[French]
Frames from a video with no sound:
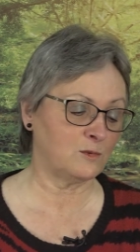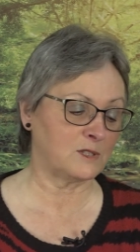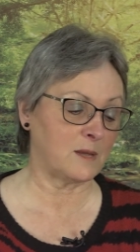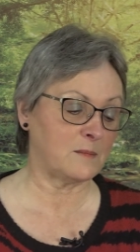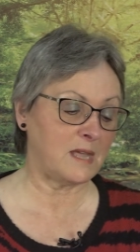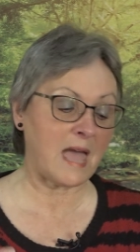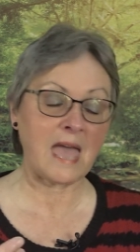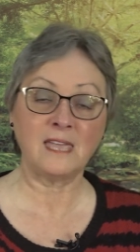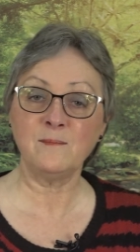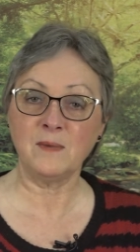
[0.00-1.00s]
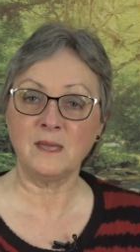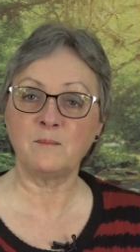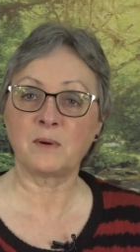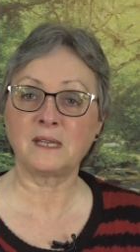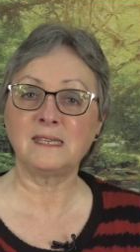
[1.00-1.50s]
nous amenait à aimer,
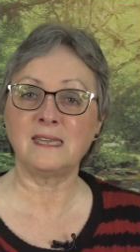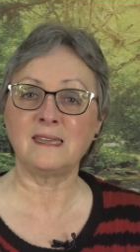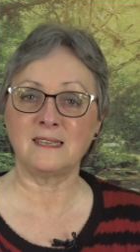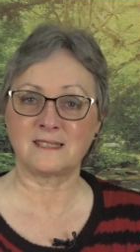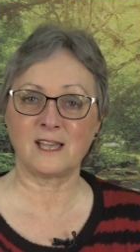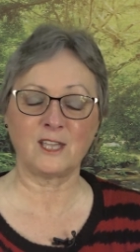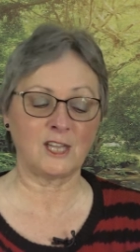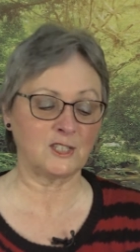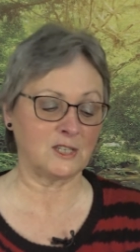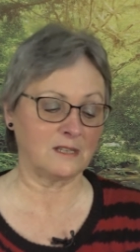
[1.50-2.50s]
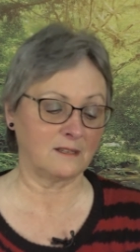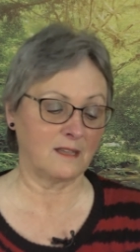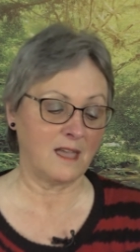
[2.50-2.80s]
prier et s'engager.